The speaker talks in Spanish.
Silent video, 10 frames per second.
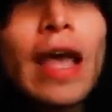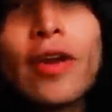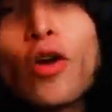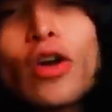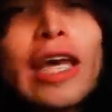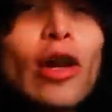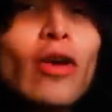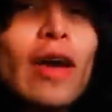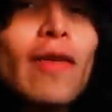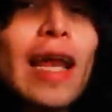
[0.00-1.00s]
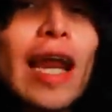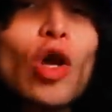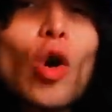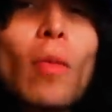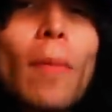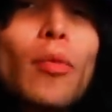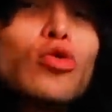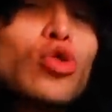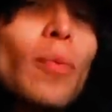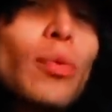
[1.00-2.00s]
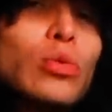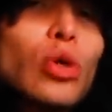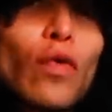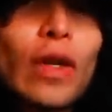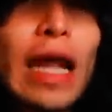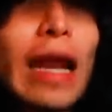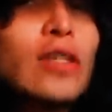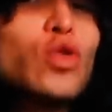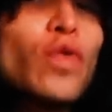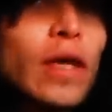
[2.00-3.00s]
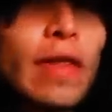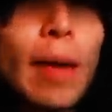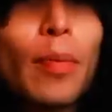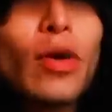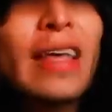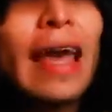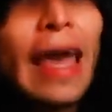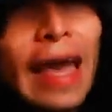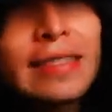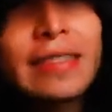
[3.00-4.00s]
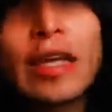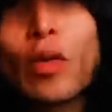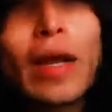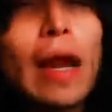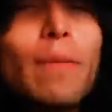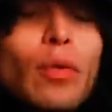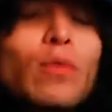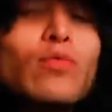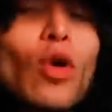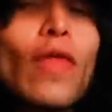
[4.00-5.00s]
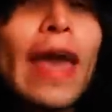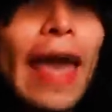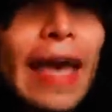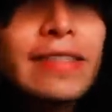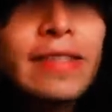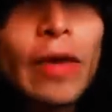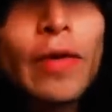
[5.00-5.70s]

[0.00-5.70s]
No quiero revelar cómo puso punto final a su vida porque ese no era el punto de este